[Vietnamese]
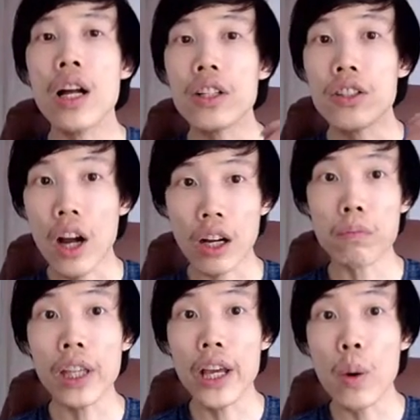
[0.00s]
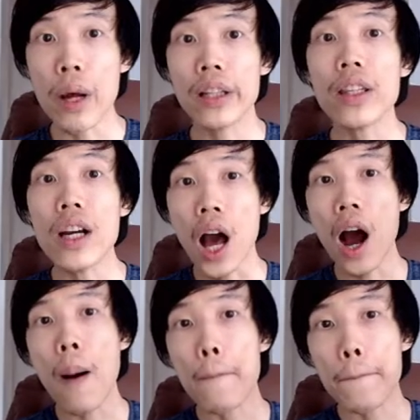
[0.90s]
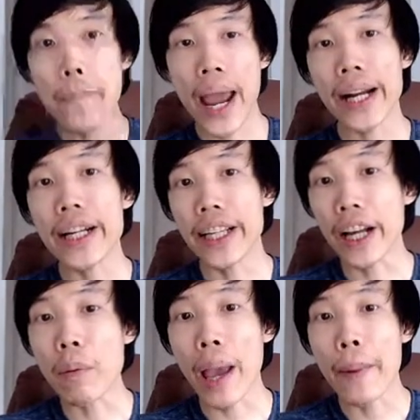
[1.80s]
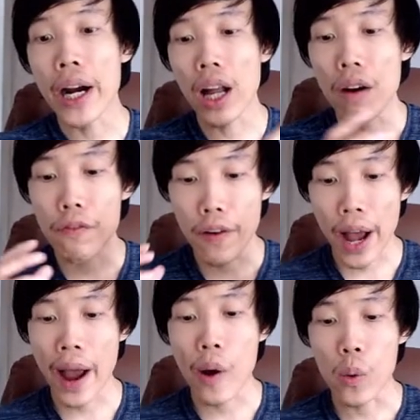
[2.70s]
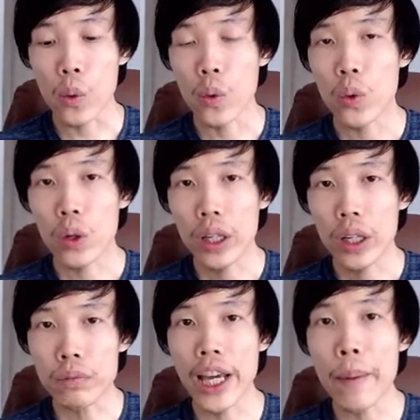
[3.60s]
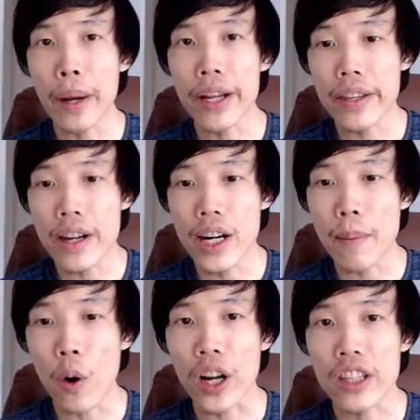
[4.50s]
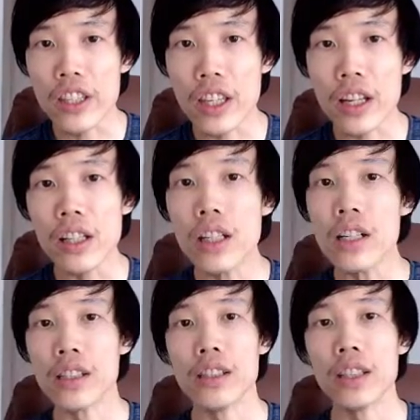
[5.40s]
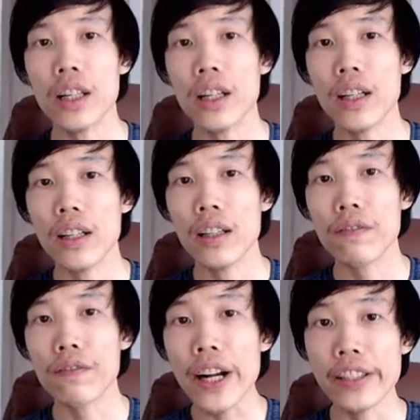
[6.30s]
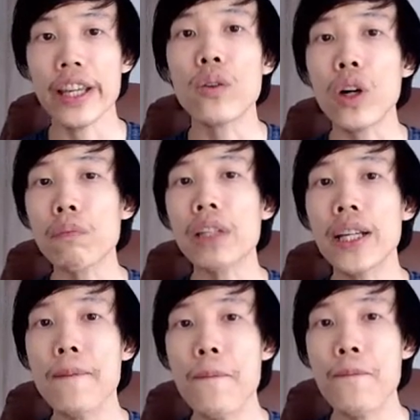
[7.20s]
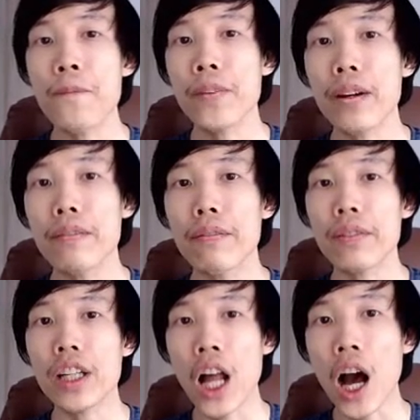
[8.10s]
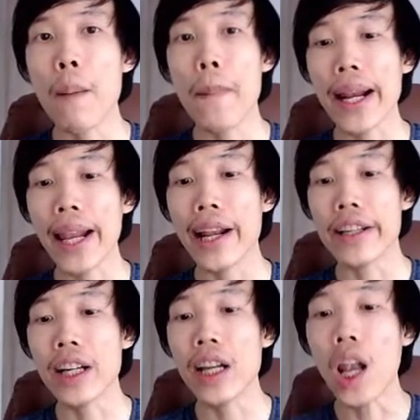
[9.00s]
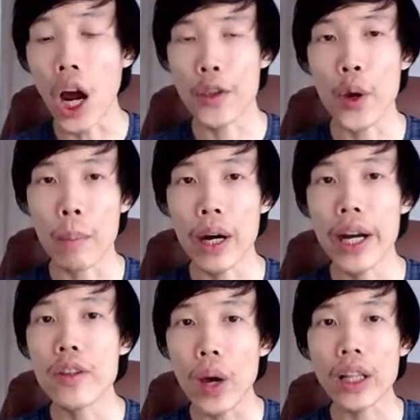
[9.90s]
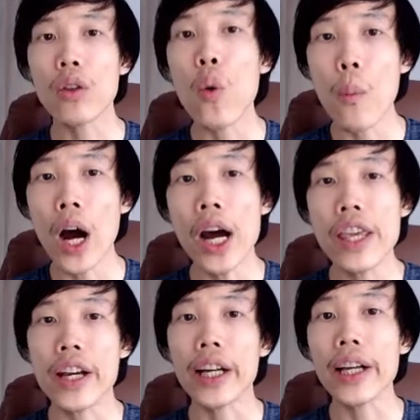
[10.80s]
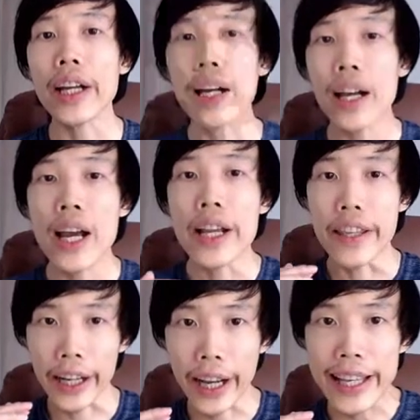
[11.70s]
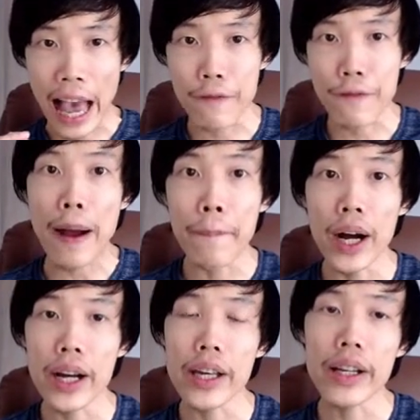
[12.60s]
cho công ty của mình từ đó mang được những công nghệ mới đó vào công ty mình như là một cái chiến lược phát triển của công ty từ đó mang lại những cái lợi nhuận mới doanh thu mới những cái những cái giải pháp mới